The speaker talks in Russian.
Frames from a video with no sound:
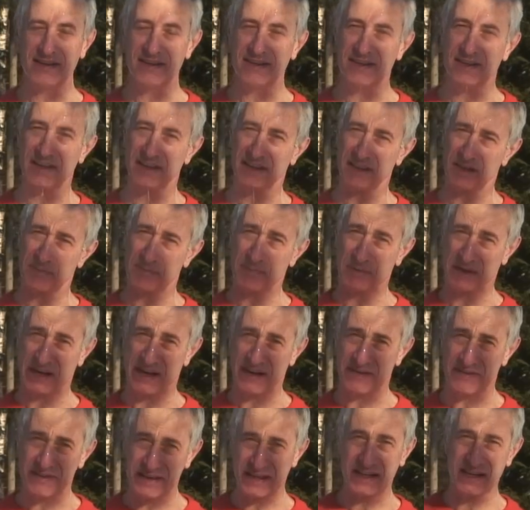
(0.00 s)
Это
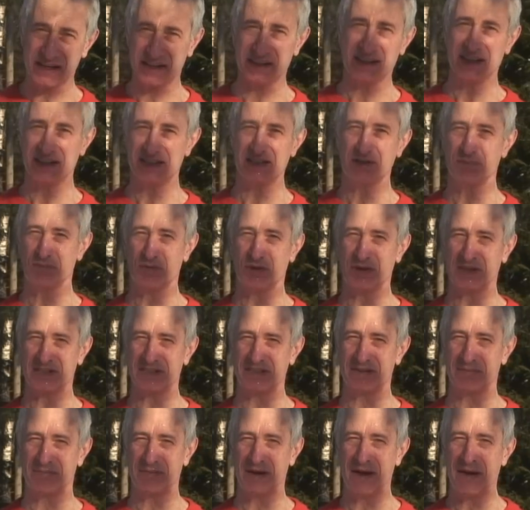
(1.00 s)
проверенный
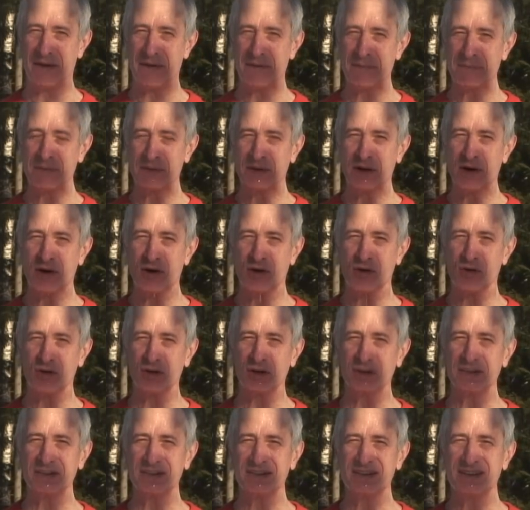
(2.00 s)
способ.
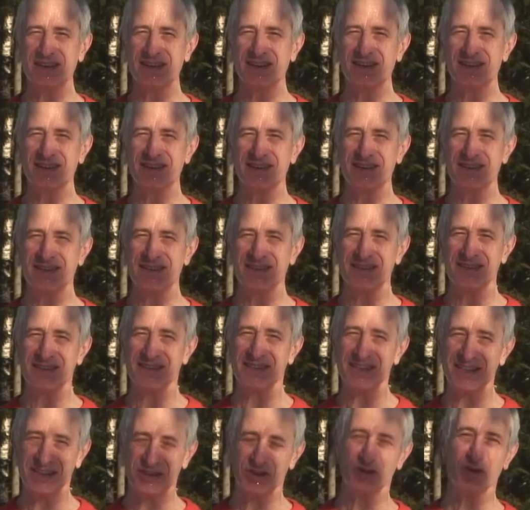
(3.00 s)
Он
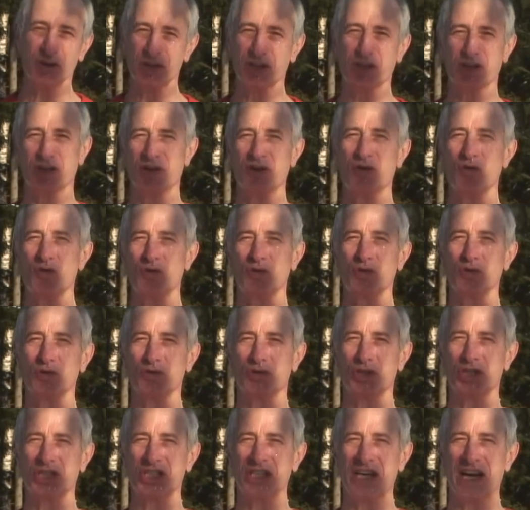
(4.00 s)
не только
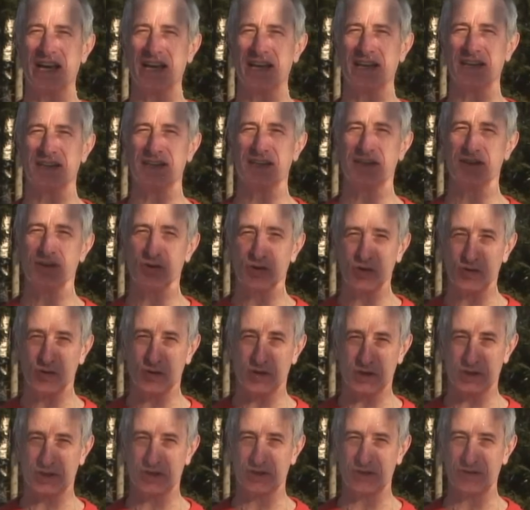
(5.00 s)
улучшает
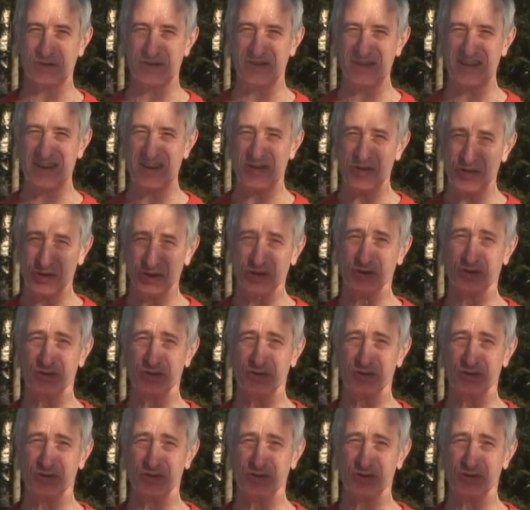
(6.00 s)
кожу, он